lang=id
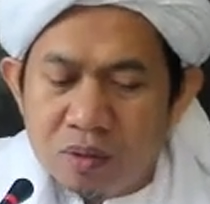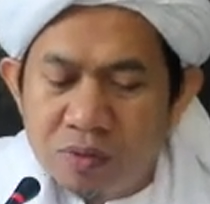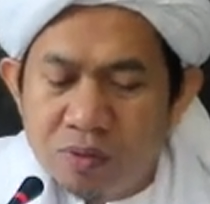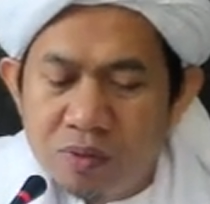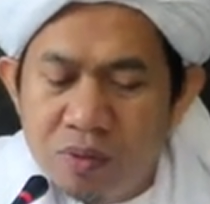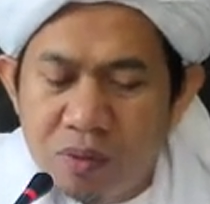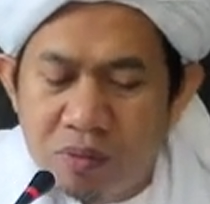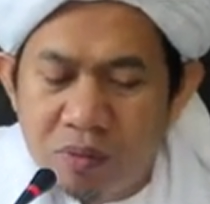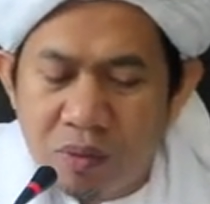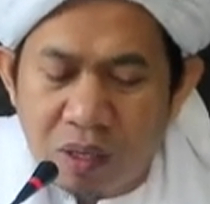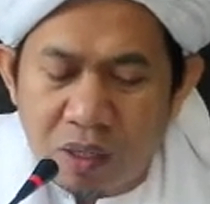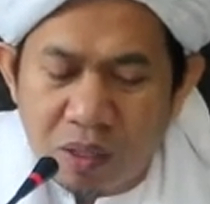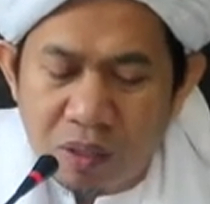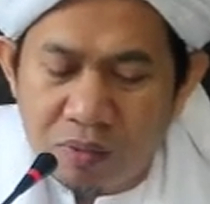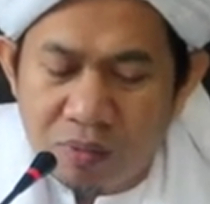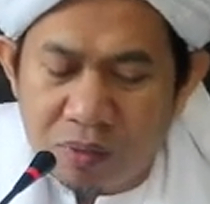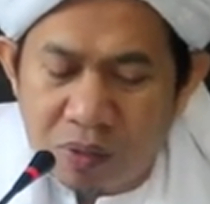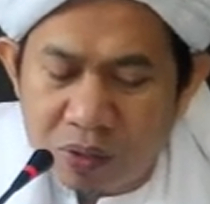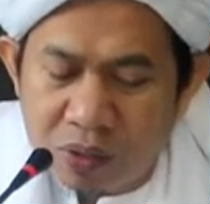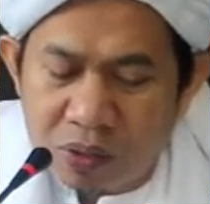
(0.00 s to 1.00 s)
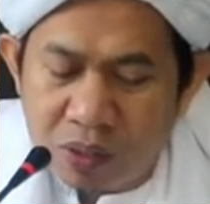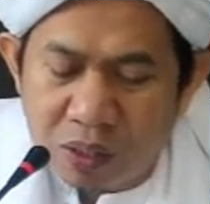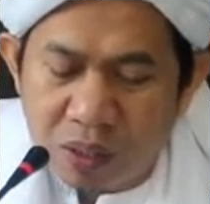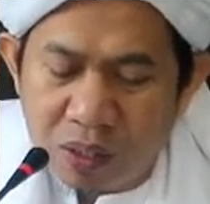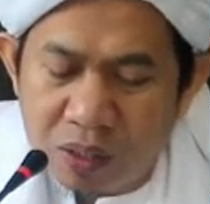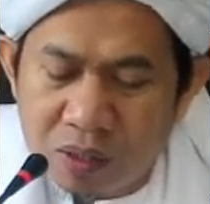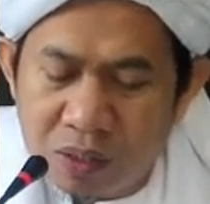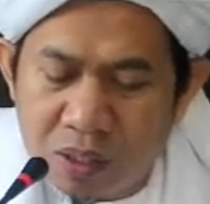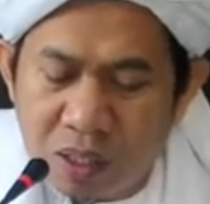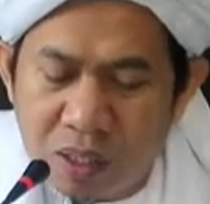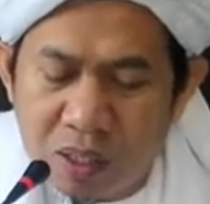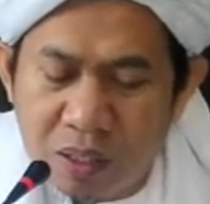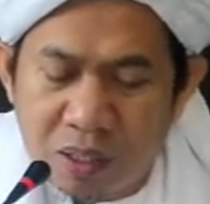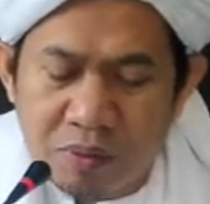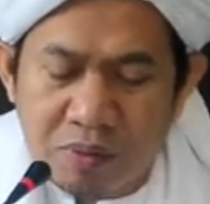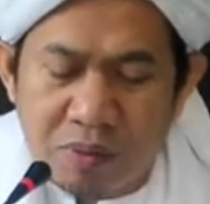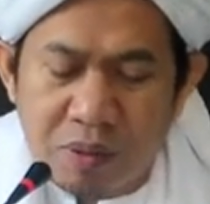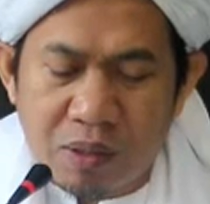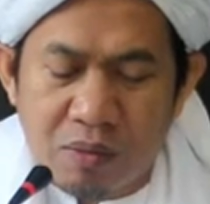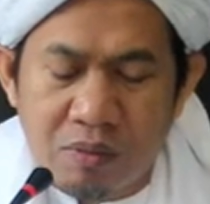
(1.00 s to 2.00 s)
fi ma'rifatillahi
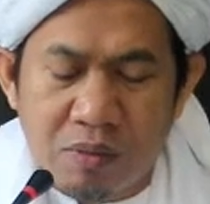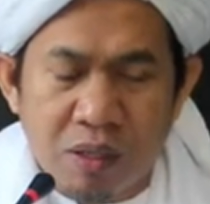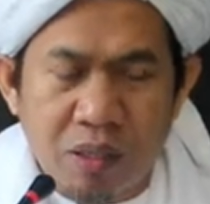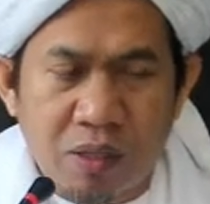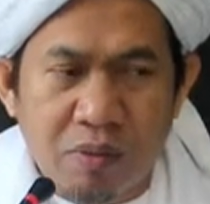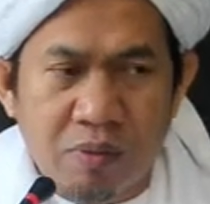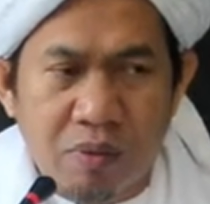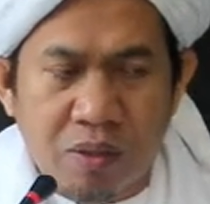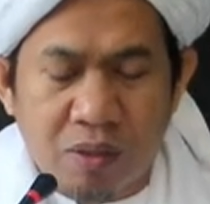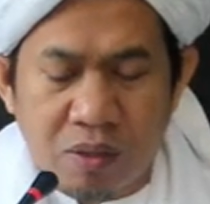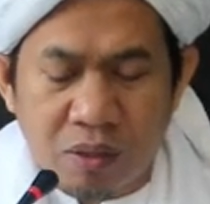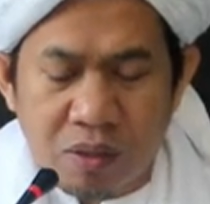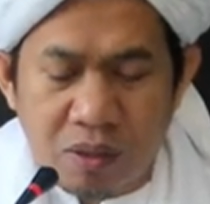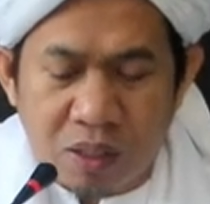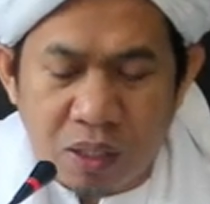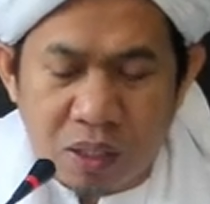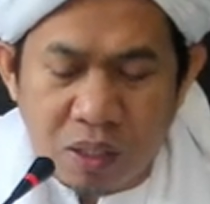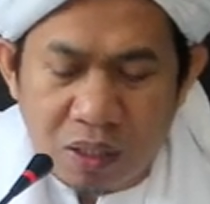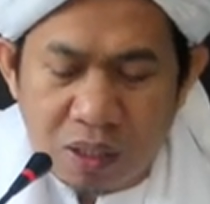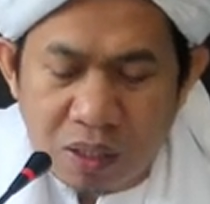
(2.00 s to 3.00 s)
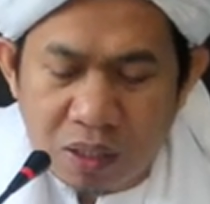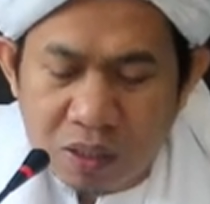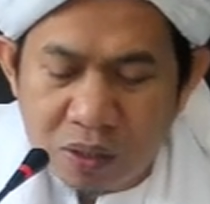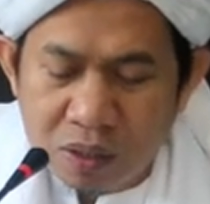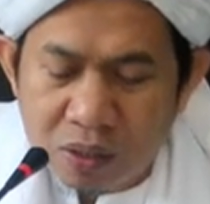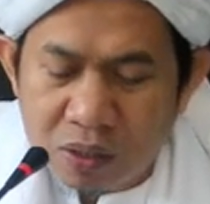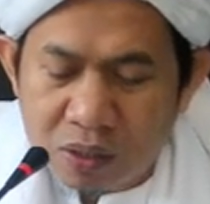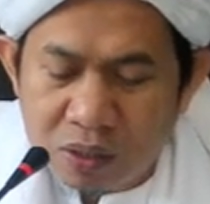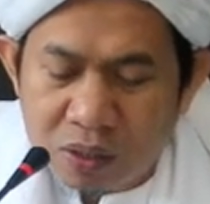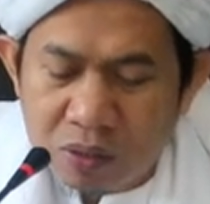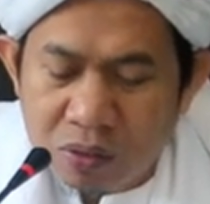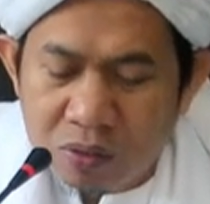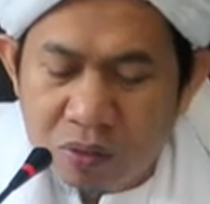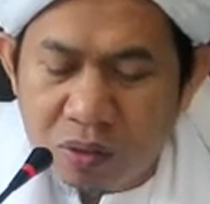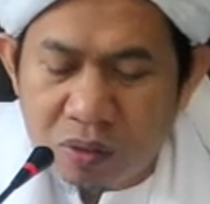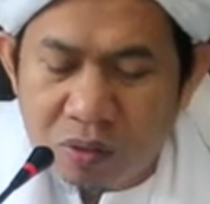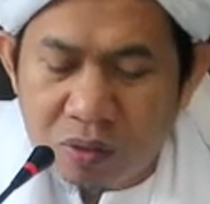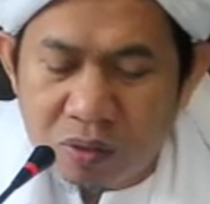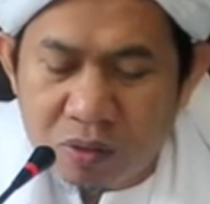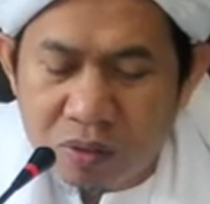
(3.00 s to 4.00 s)
ta'ala pada ma'rifat Allah ta'ala
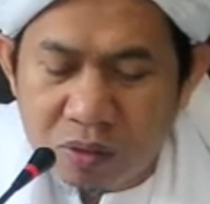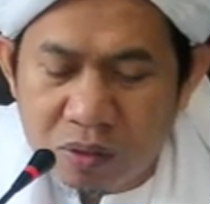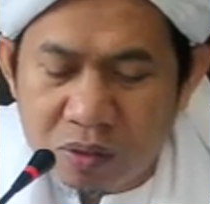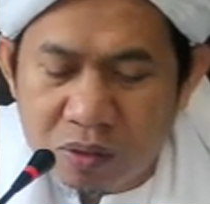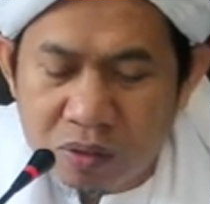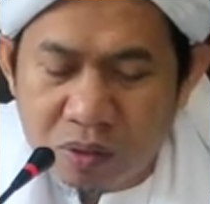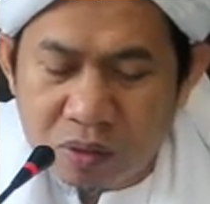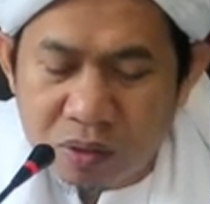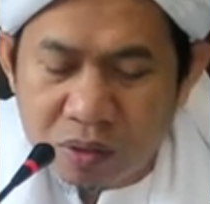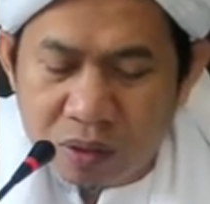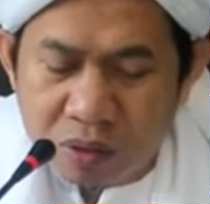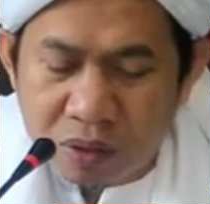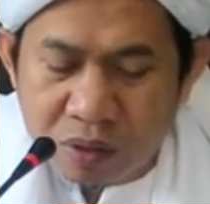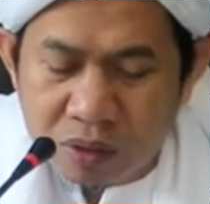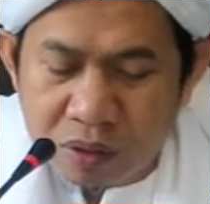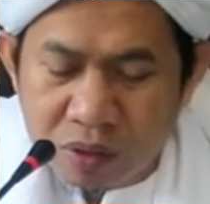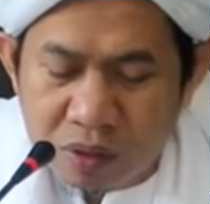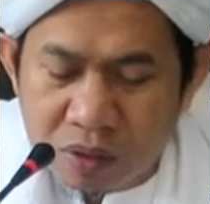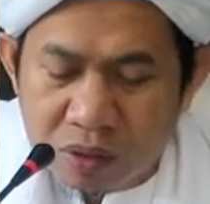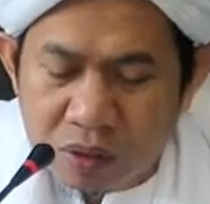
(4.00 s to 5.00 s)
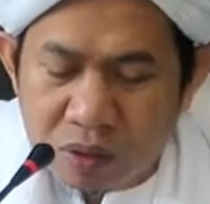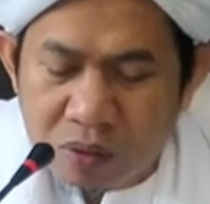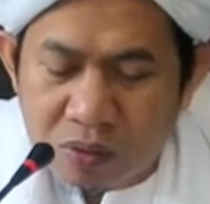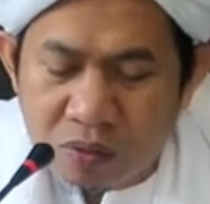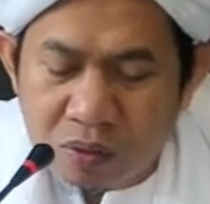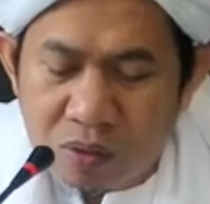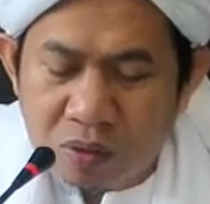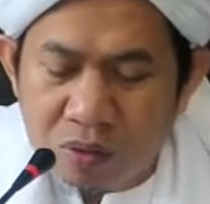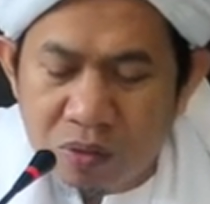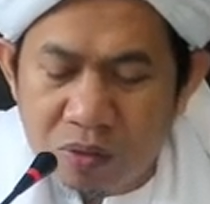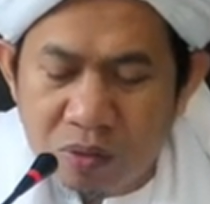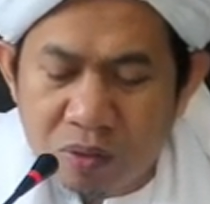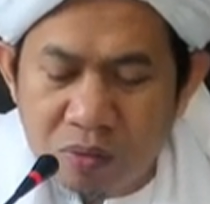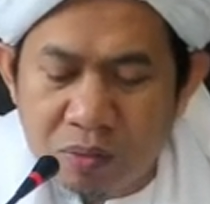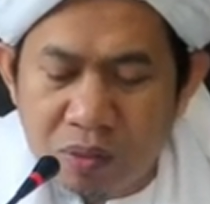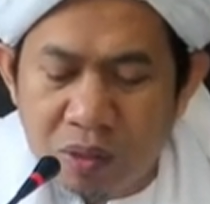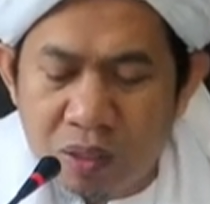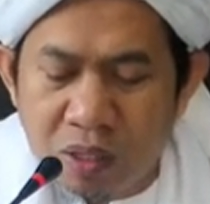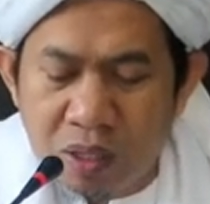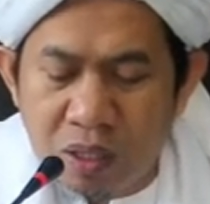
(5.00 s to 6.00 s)
wa ya wa
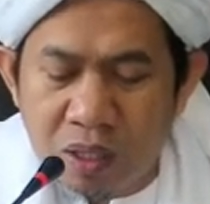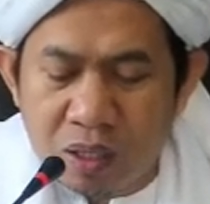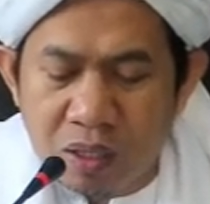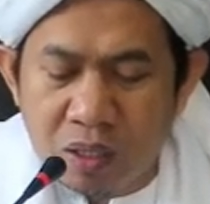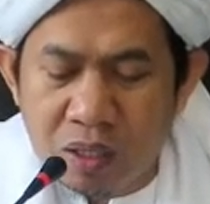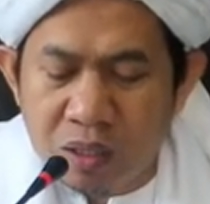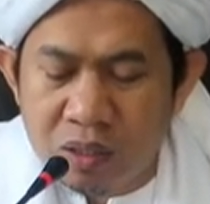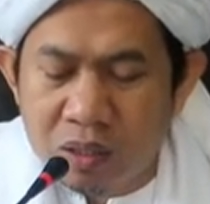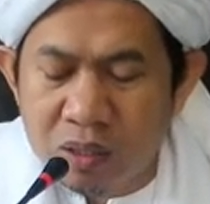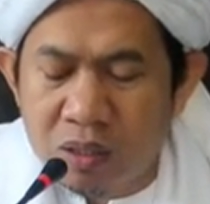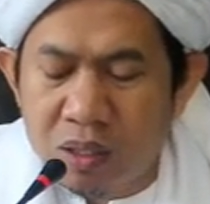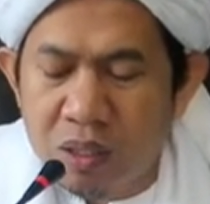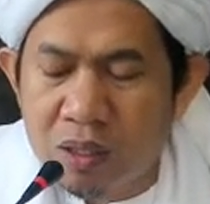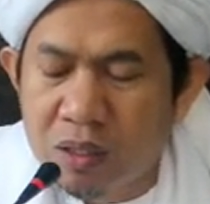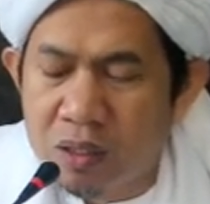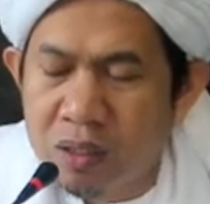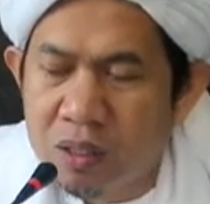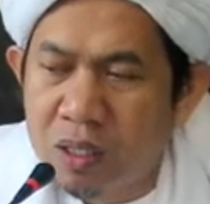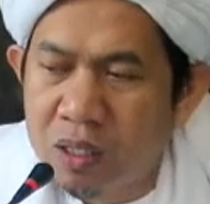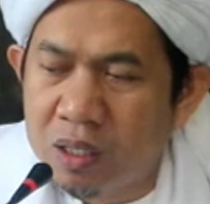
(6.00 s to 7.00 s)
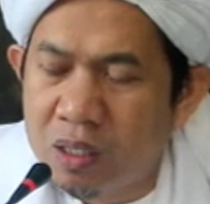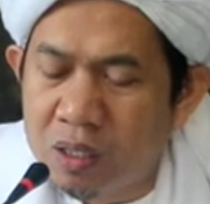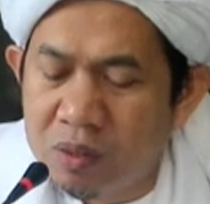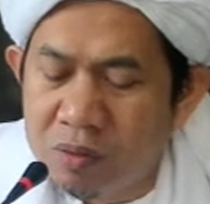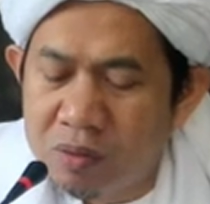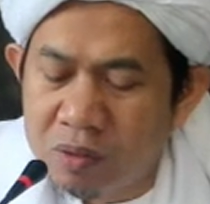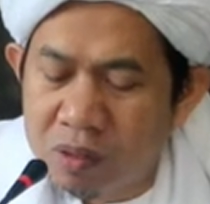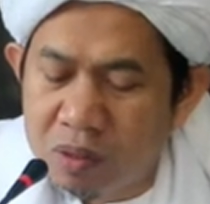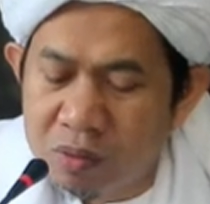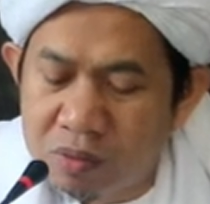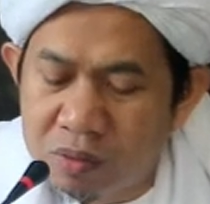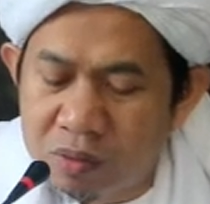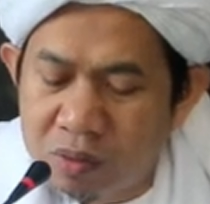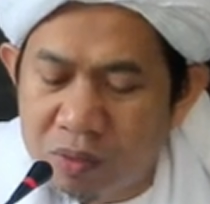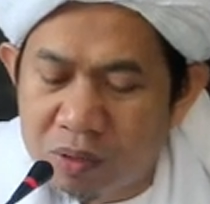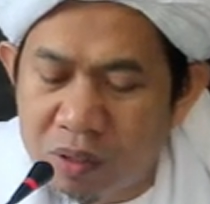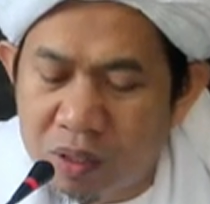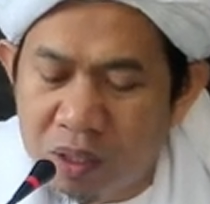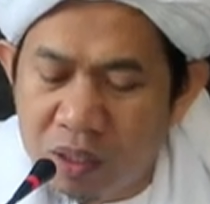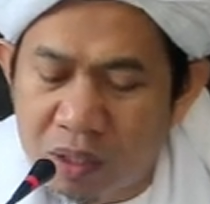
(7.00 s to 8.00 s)
ulumil akhirati dan tentang
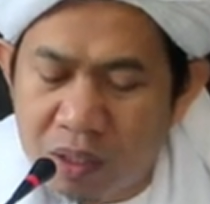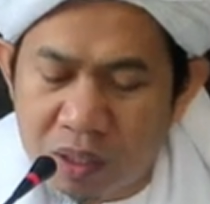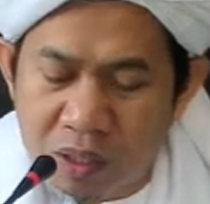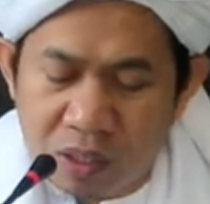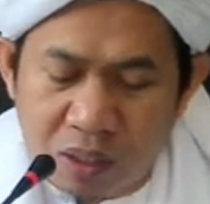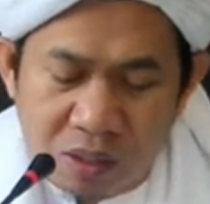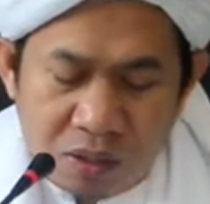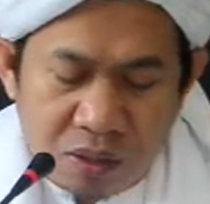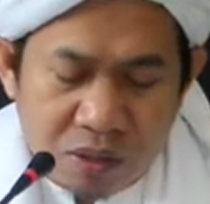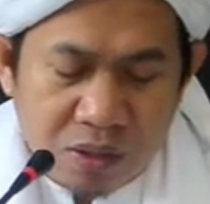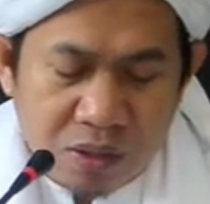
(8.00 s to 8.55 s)
ilmu-ilmu akhirat